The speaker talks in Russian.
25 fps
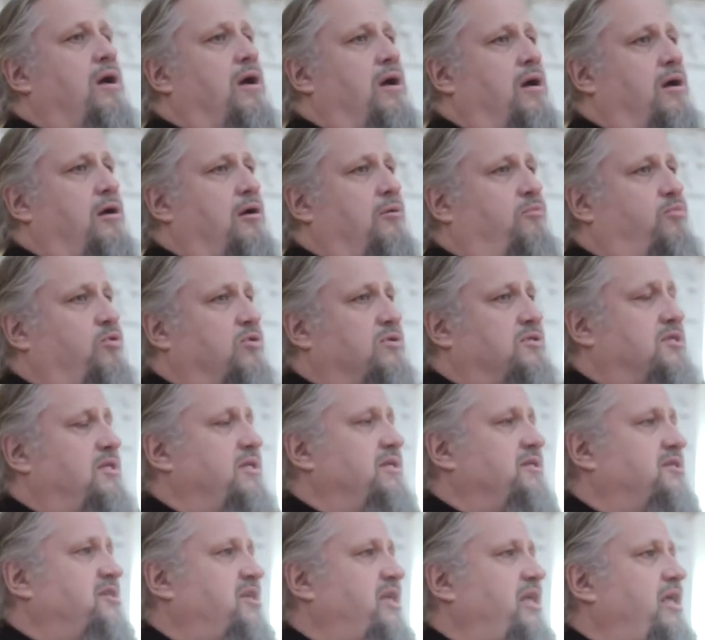э,
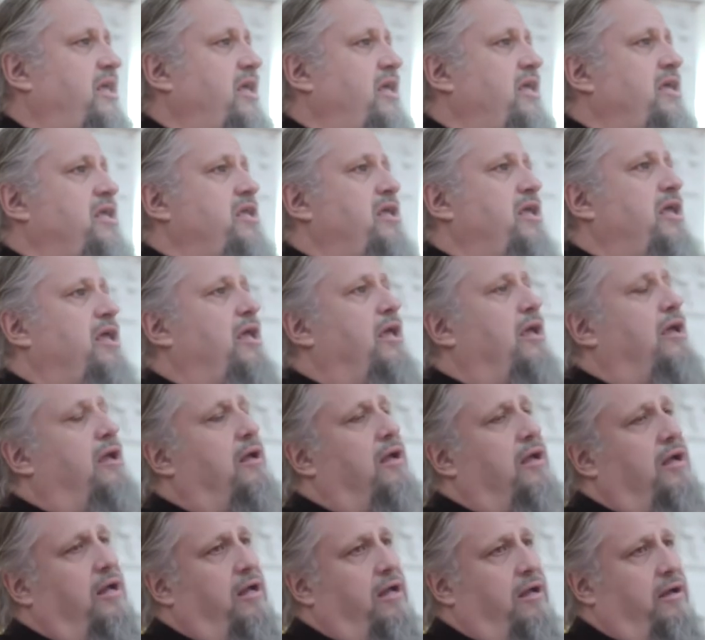после Скинии
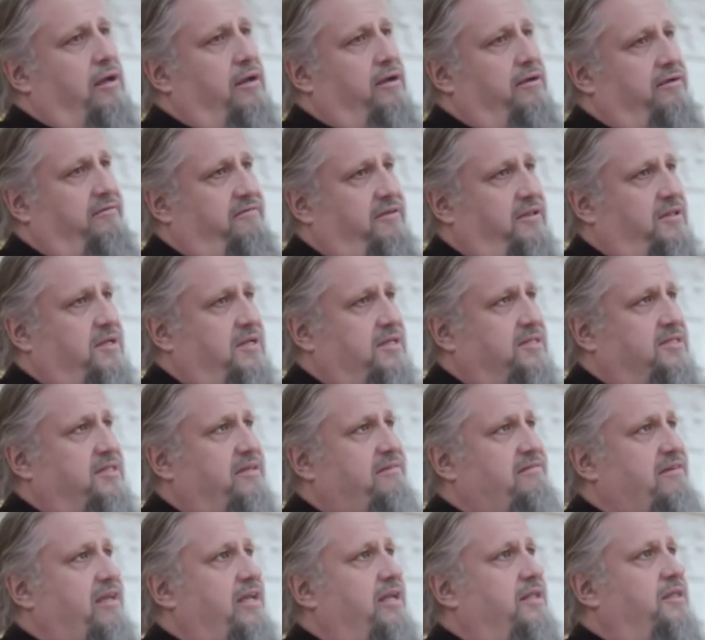э,
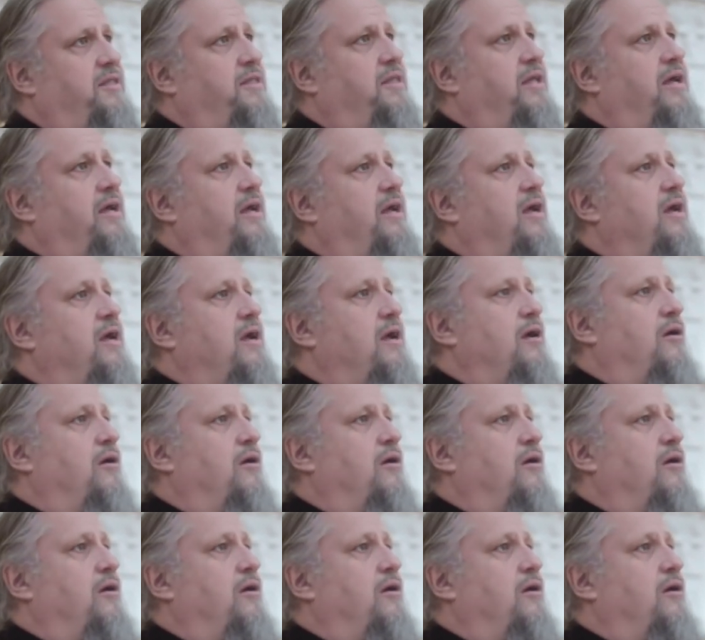ветхозаветной,